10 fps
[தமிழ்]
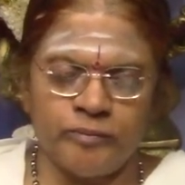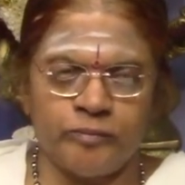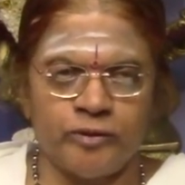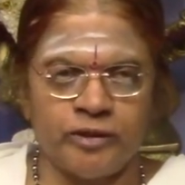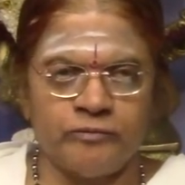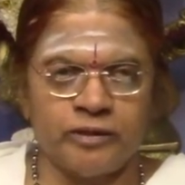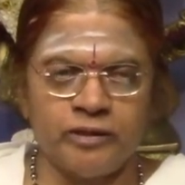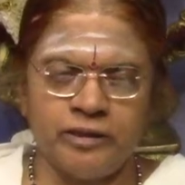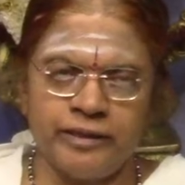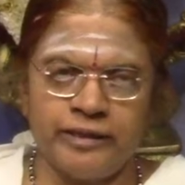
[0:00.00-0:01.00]
போதை
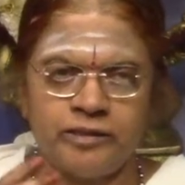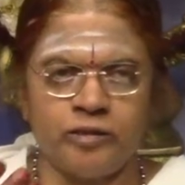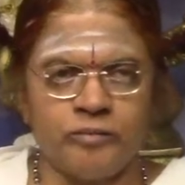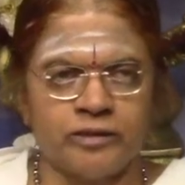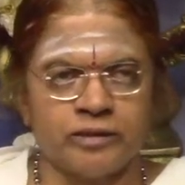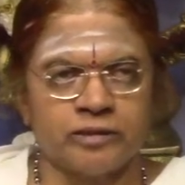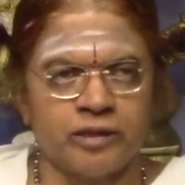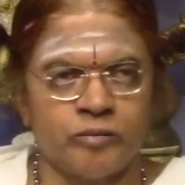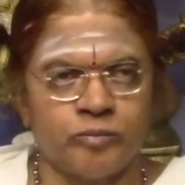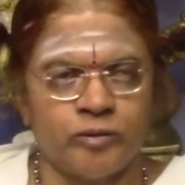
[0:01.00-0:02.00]
வருது நினைத்த
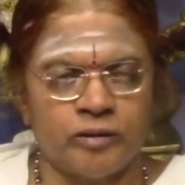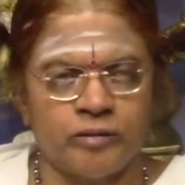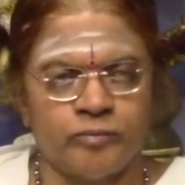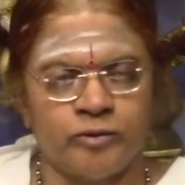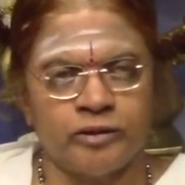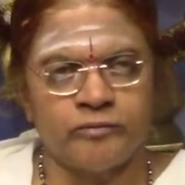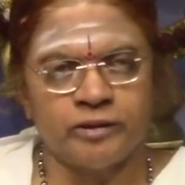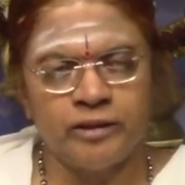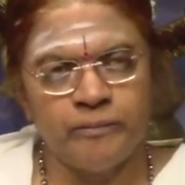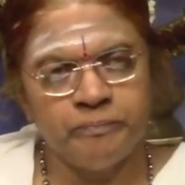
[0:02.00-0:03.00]
மாத்திரத்தில் போ போதை
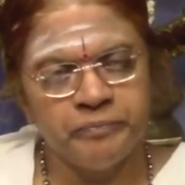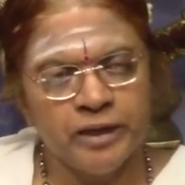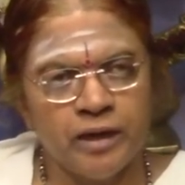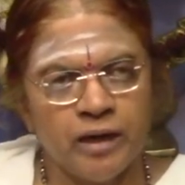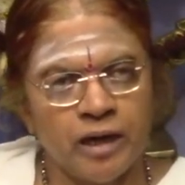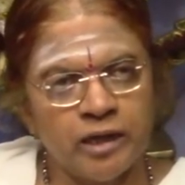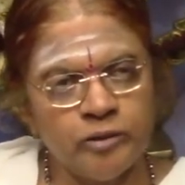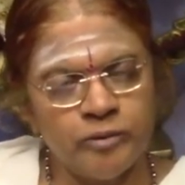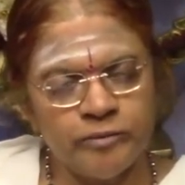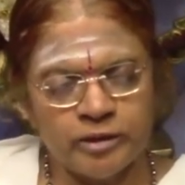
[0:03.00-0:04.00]
வருது
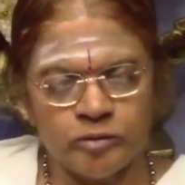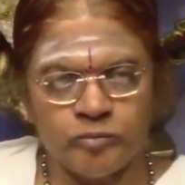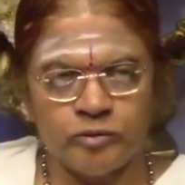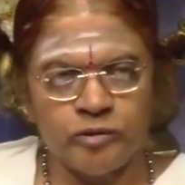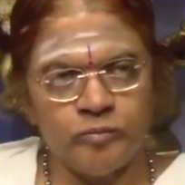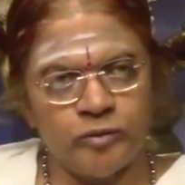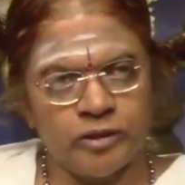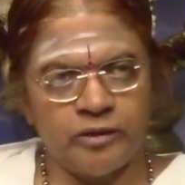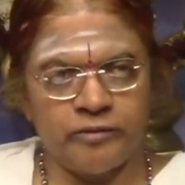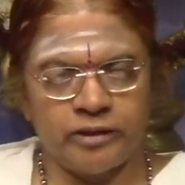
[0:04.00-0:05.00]
அனுபவிக்கும் போதும்
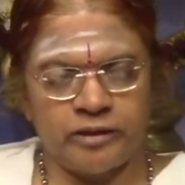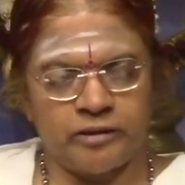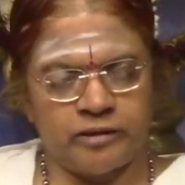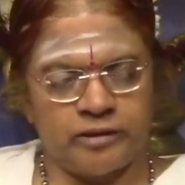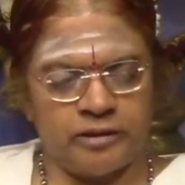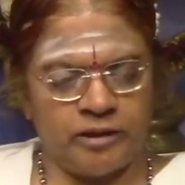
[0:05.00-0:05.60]
போதை வருகின்றது